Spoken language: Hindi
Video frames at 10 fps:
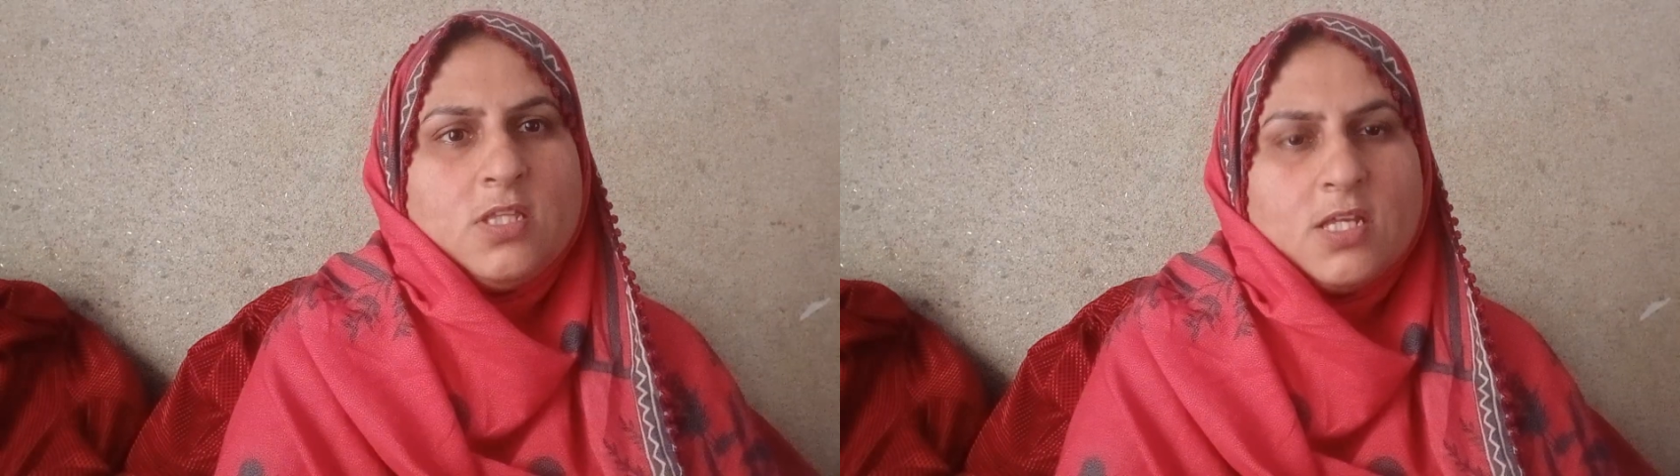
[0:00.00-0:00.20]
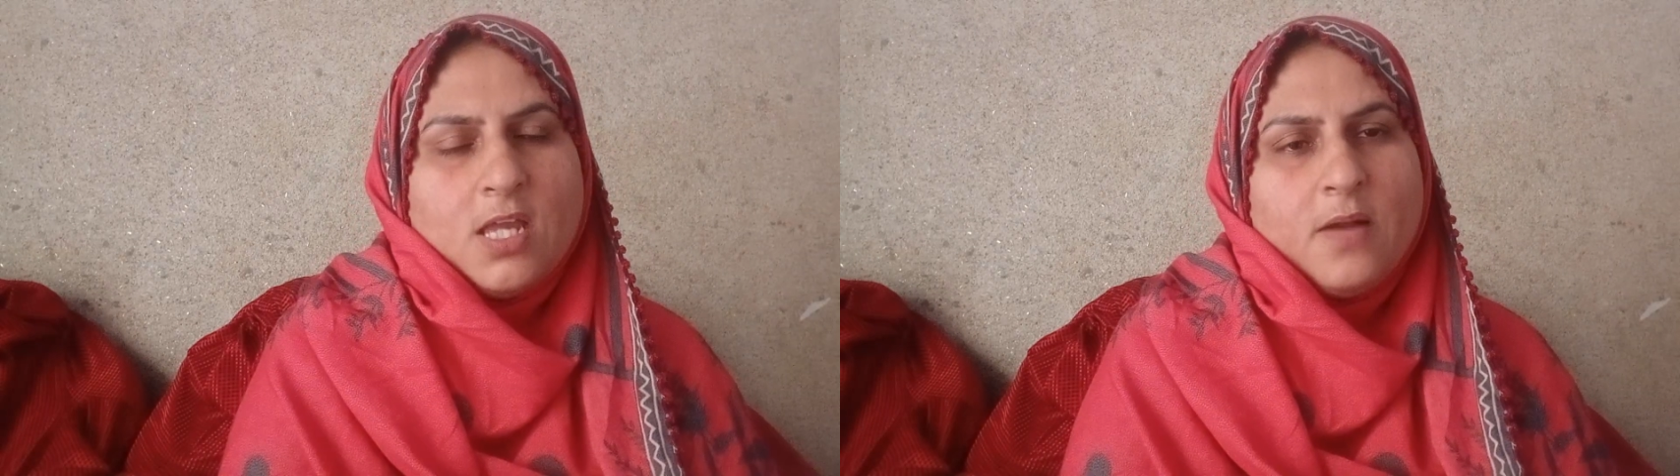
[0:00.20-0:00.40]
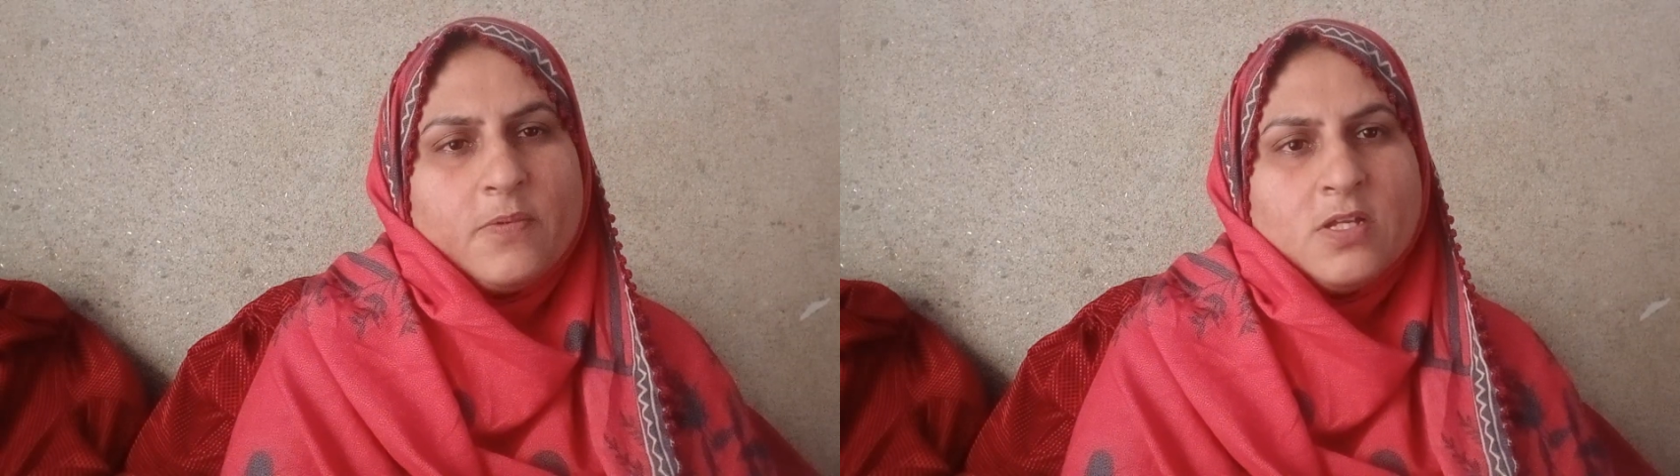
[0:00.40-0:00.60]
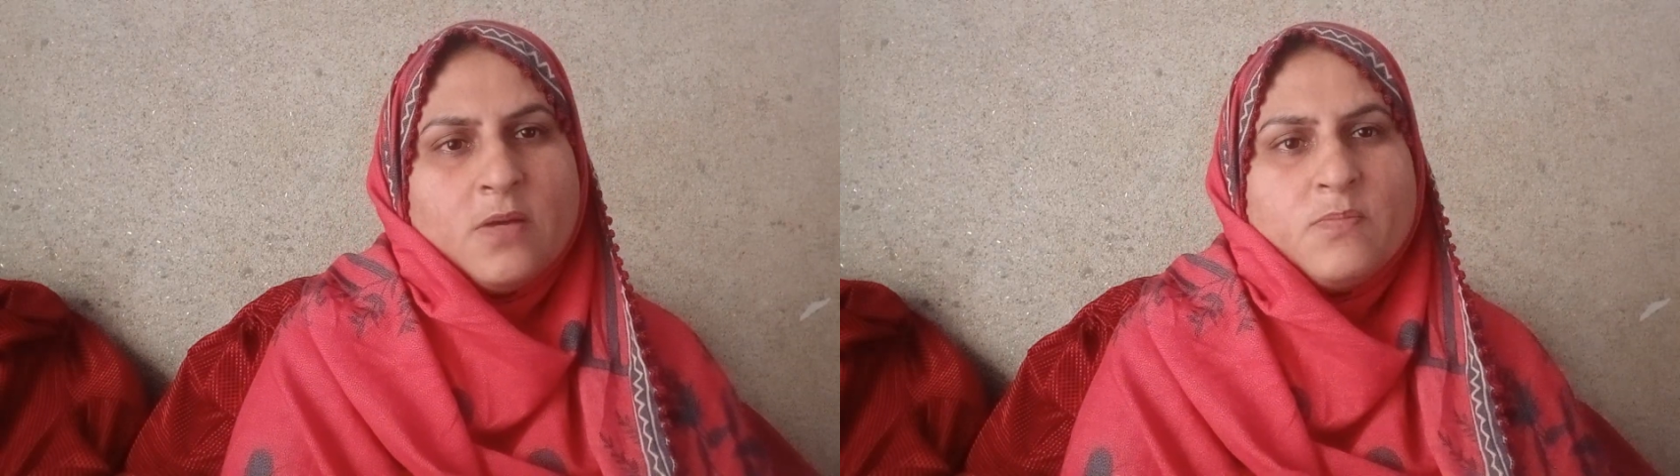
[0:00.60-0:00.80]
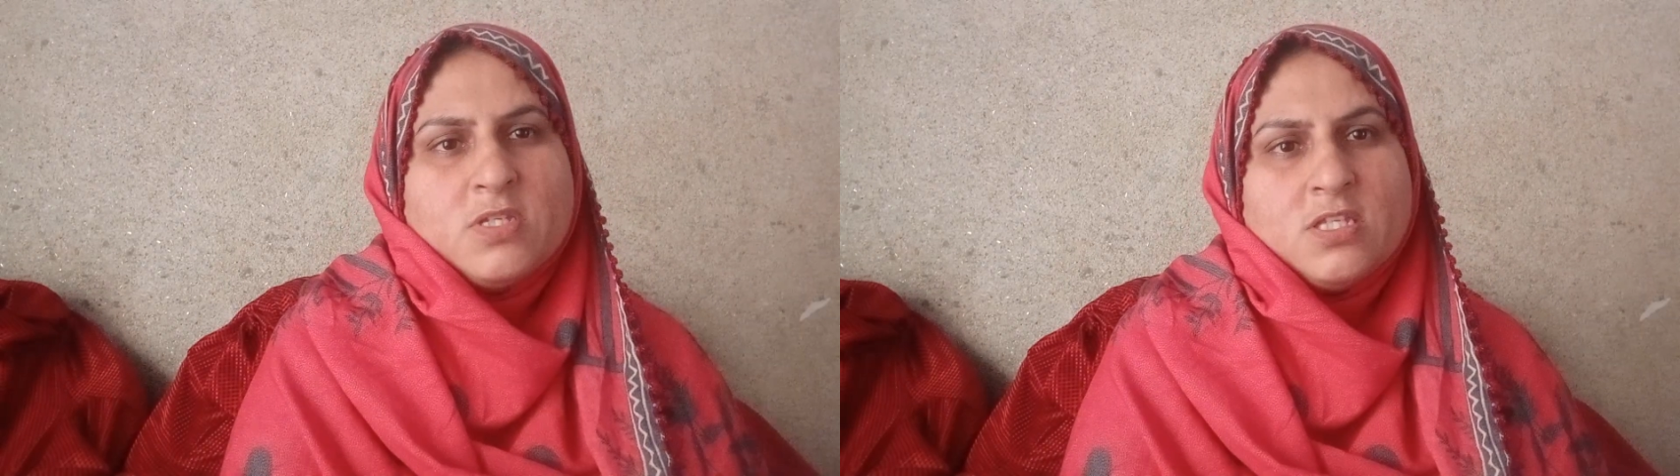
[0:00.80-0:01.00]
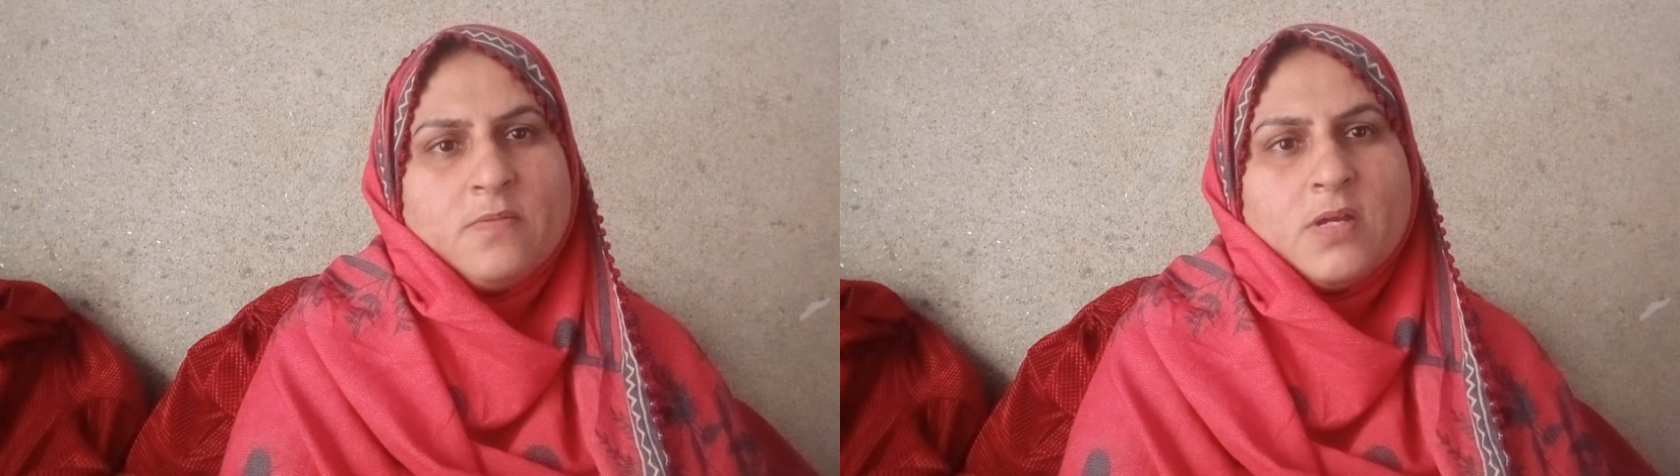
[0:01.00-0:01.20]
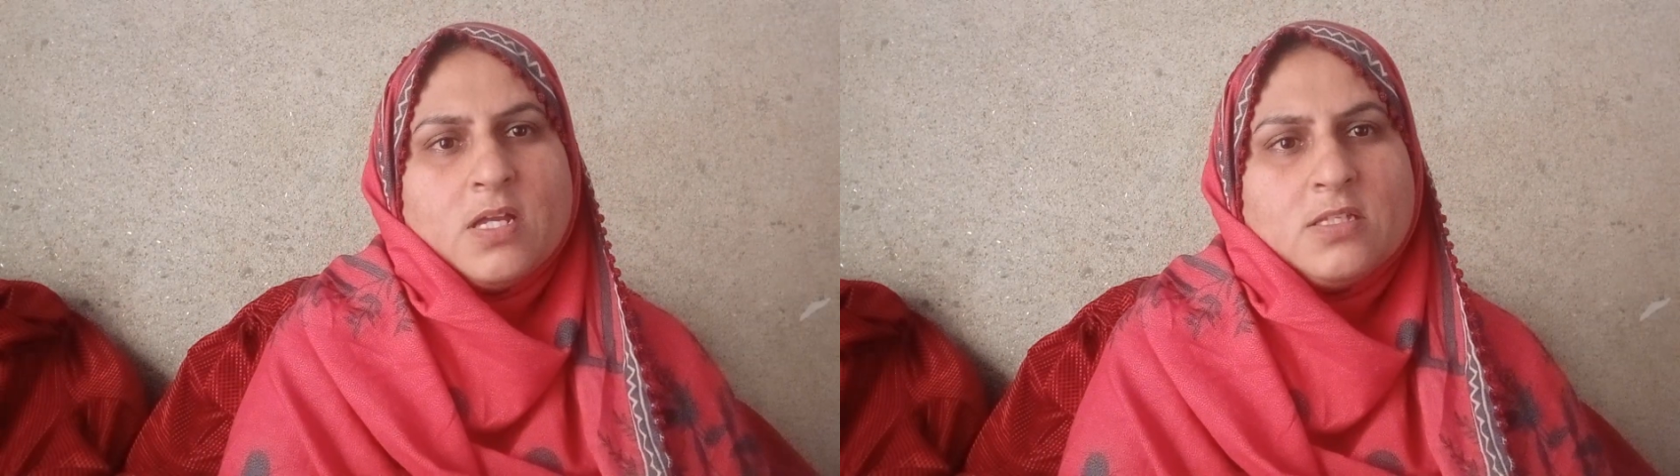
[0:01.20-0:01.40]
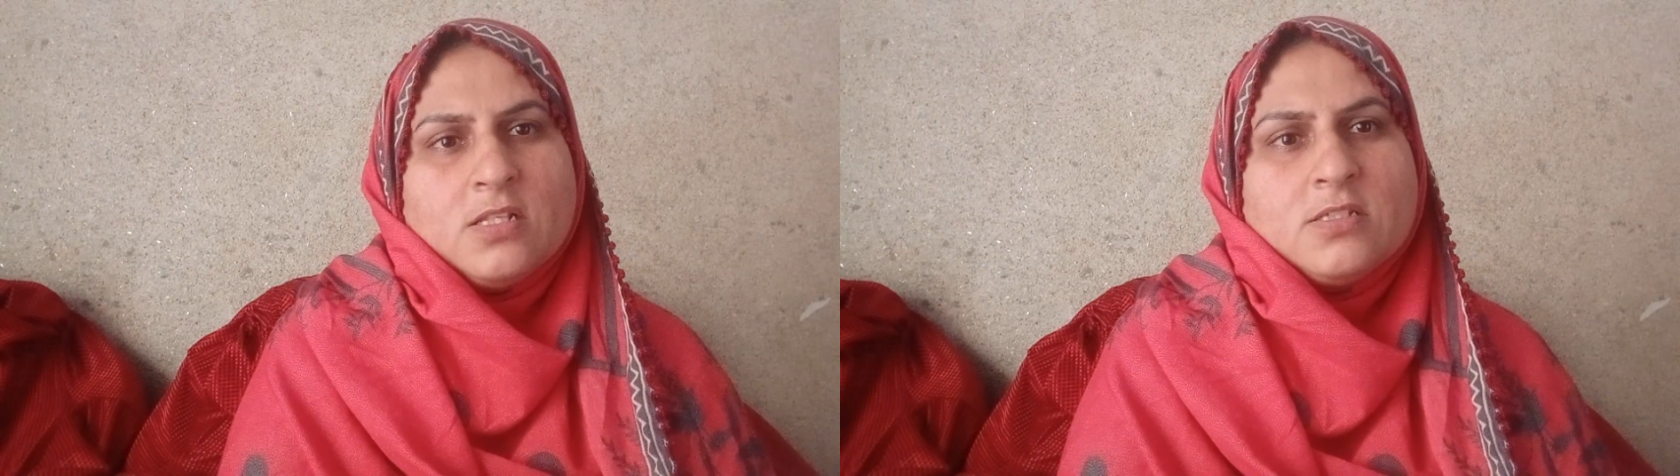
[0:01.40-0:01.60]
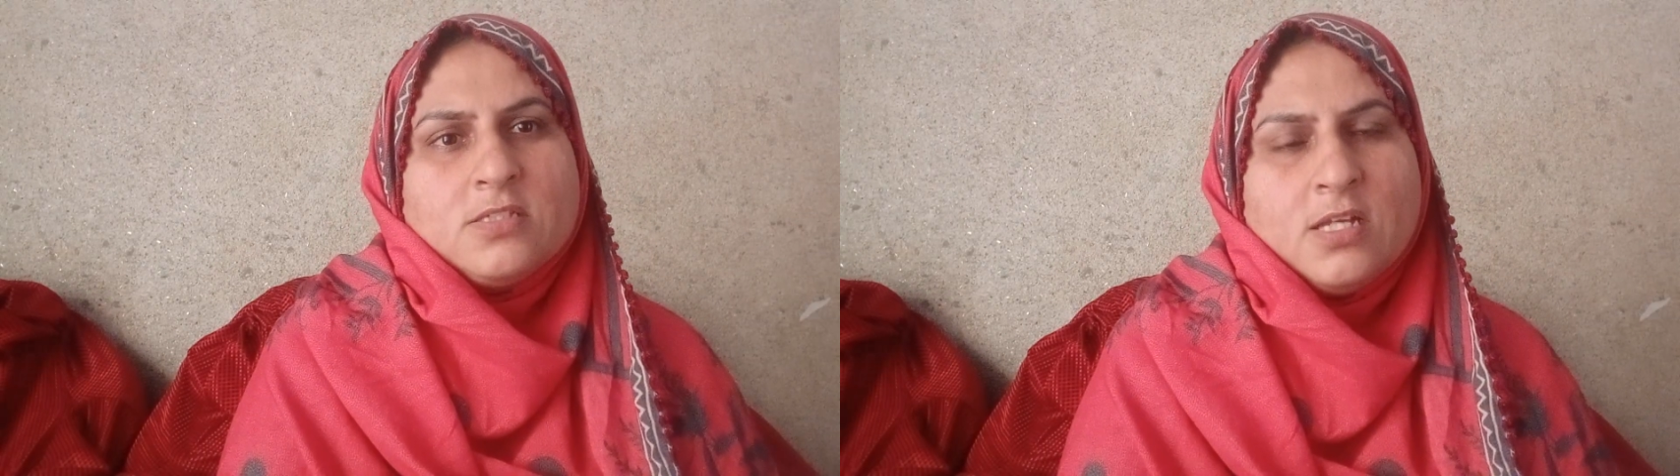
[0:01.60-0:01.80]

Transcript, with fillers: थी कि अपनी अम्मी से मैं जल्दी